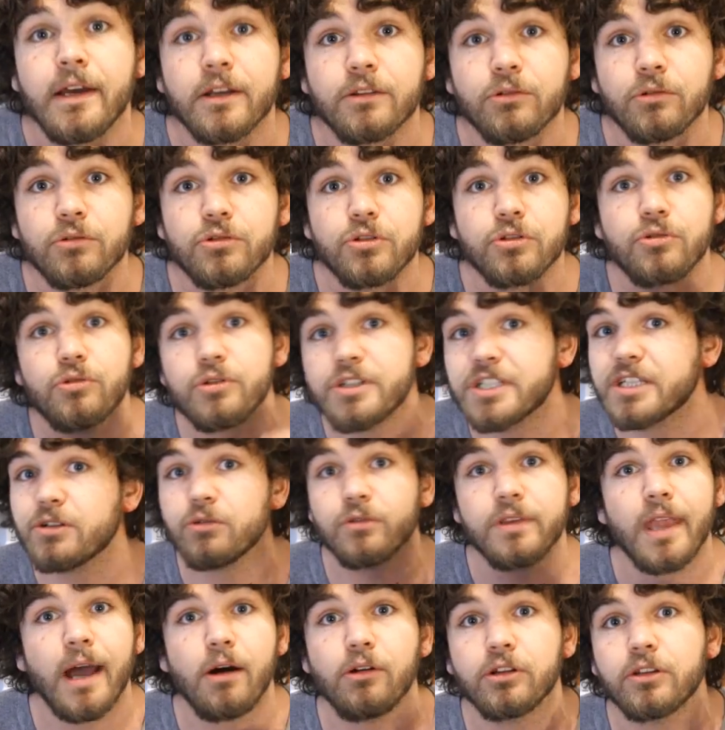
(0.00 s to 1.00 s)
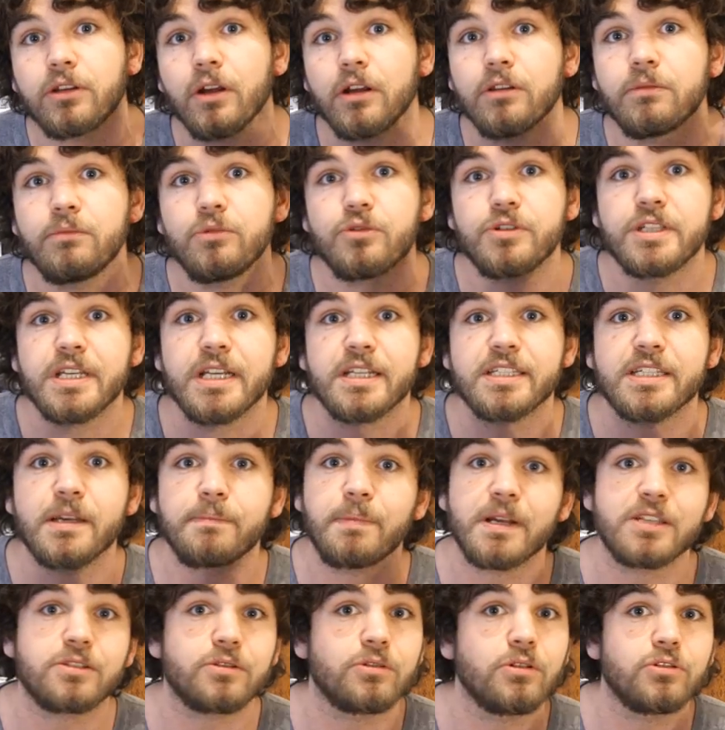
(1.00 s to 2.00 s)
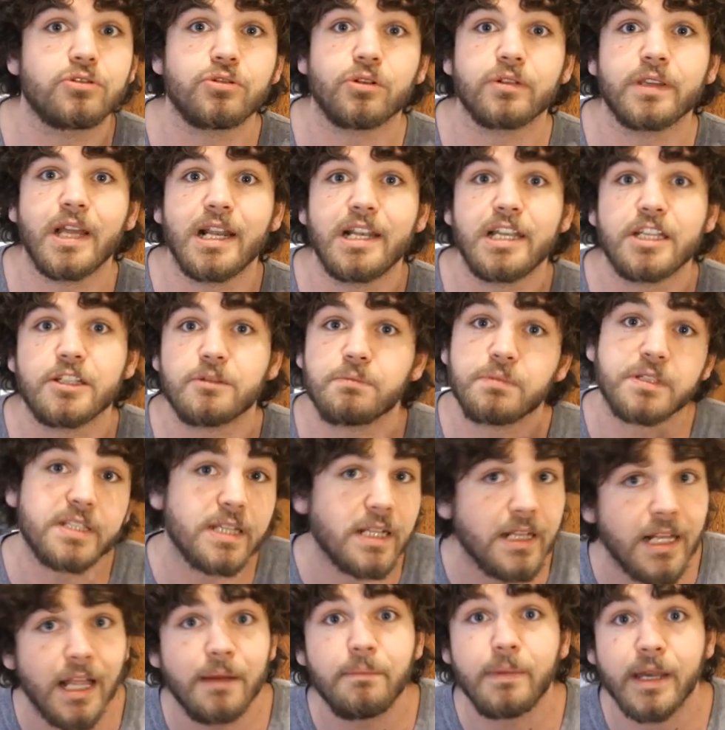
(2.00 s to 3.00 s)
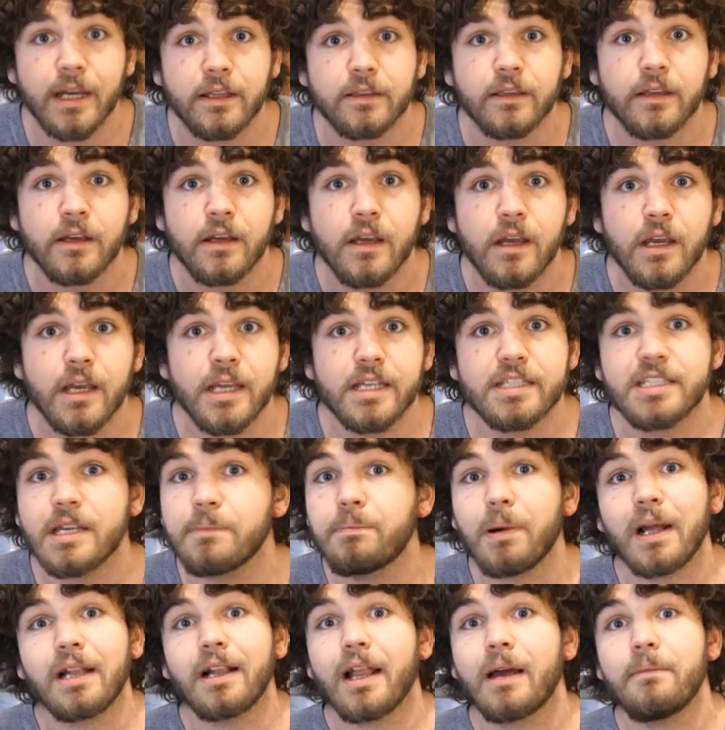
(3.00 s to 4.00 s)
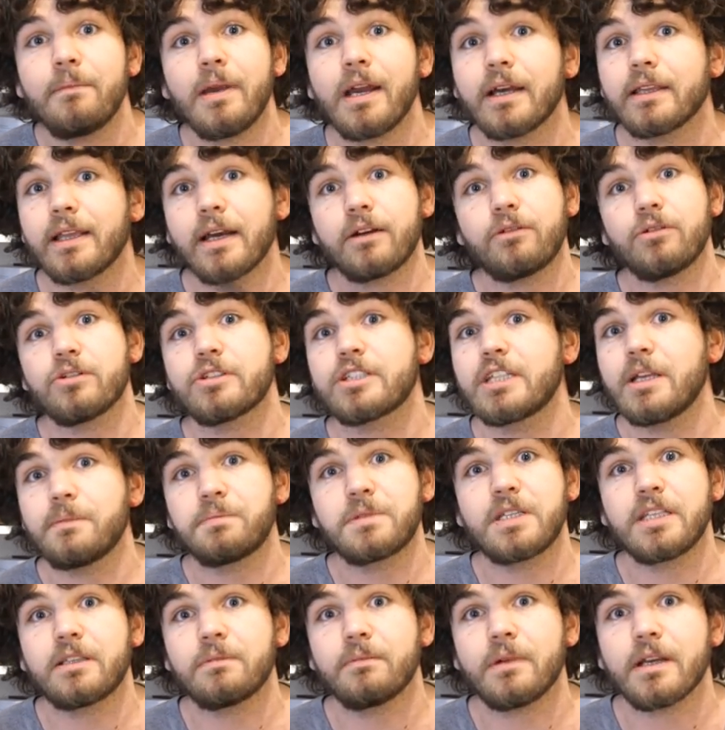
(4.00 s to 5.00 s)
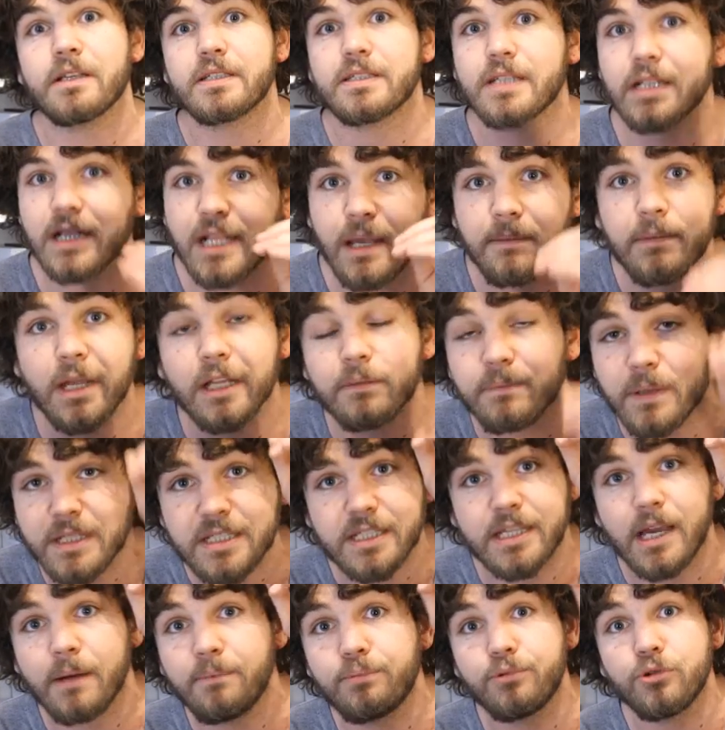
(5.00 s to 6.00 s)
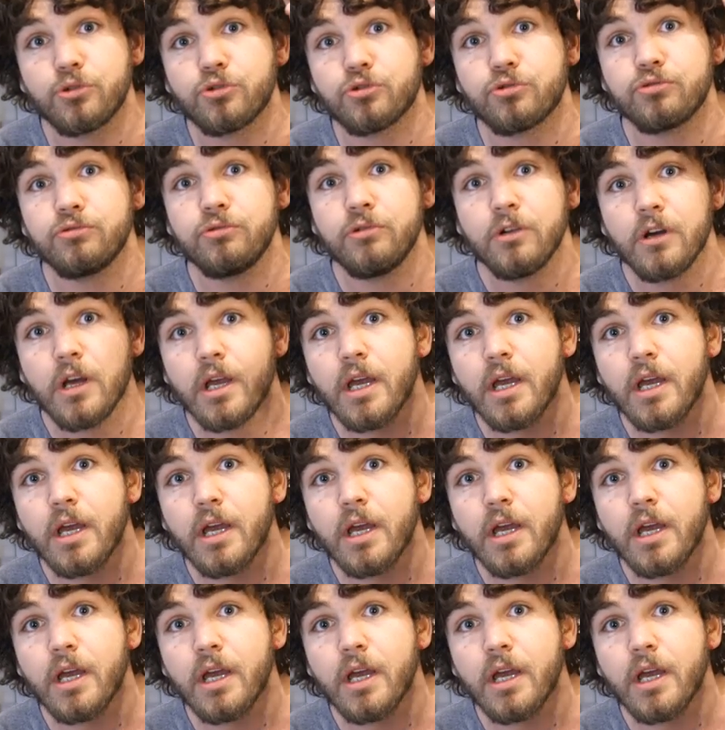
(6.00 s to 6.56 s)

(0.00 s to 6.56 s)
Donc du coup si on a autant de musique, c'est parce que le journalisme c'est de la merde, et c'est pas de la merde à cause des petites mains, c'est de la merde parce qu'il y a plus de sous,